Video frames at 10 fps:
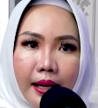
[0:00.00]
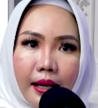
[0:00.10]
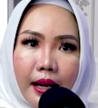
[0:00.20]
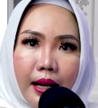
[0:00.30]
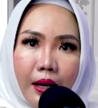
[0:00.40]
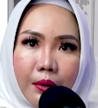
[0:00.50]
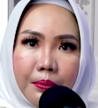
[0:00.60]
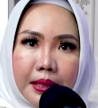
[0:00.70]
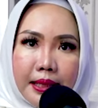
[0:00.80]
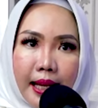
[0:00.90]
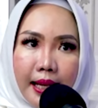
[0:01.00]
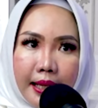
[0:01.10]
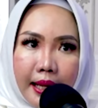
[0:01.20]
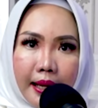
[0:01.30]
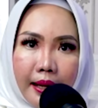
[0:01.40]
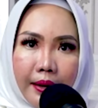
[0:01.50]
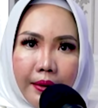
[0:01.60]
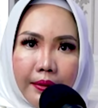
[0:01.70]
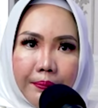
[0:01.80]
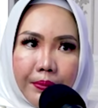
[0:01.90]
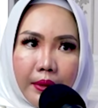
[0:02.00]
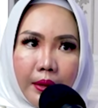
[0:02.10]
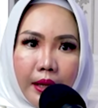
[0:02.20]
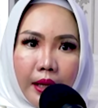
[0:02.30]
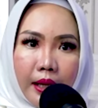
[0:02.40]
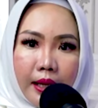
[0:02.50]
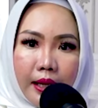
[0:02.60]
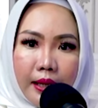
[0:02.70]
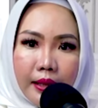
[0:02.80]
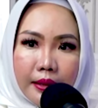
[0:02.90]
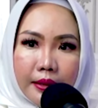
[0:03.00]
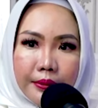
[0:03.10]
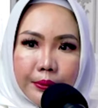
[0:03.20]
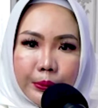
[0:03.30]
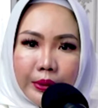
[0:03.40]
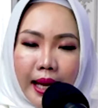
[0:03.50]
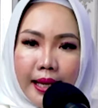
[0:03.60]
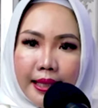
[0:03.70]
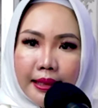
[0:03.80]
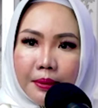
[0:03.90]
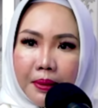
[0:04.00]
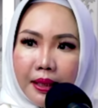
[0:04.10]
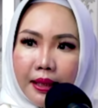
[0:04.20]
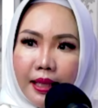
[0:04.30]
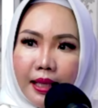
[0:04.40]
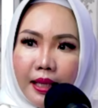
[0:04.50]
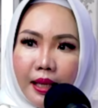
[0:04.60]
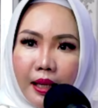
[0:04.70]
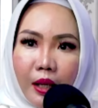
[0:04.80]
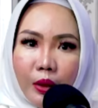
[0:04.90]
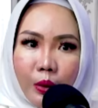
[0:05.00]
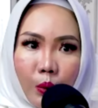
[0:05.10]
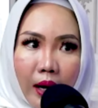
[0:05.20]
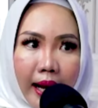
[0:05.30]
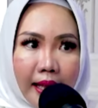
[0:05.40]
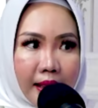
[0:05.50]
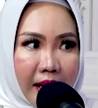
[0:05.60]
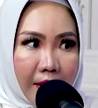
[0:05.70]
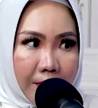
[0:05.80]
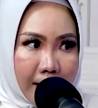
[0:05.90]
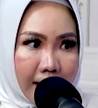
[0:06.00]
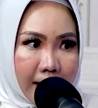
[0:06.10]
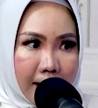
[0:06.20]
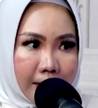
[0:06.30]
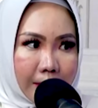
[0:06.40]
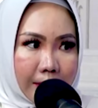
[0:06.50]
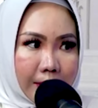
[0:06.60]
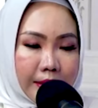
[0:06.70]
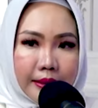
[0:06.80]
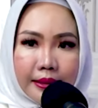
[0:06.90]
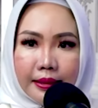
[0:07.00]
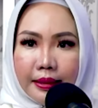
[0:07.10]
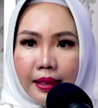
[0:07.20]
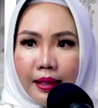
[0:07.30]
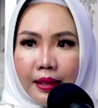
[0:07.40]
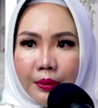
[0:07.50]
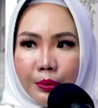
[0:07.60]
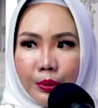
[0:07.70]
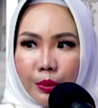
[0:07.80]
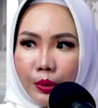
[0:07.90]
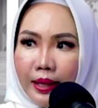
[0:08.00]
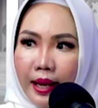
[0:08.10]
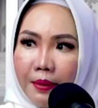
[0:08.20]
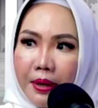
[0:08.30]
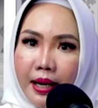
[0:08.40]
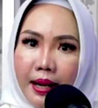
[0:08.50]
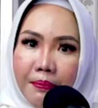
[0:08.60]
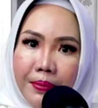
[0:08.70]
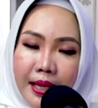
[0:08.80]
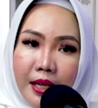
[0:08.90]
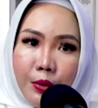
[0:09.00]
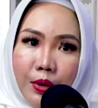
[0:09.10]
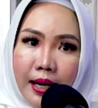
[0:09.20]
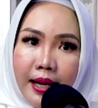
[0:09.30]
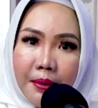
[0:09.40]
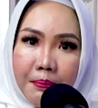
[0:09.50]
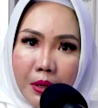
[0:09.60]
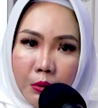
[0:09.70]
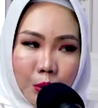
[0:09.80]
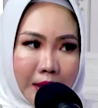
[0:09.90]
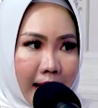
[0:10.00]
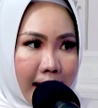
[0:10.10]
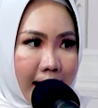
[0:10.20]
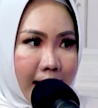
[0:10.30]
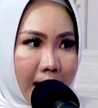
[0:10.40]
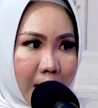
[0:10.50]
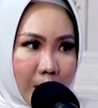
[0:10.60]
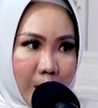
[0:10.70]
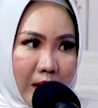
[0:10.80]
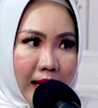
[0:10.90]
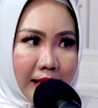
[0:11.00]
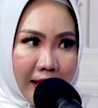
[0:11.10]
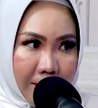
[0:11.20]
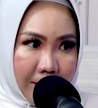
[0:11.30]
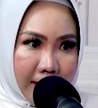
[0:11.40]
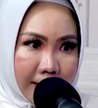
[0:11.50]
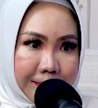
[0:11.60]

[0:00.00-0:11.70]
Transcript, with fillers: kalau misalnya uh, usahanya seperti tour and travel, uh, untuk yang mendampingi juga dari pengusaha tour and travel.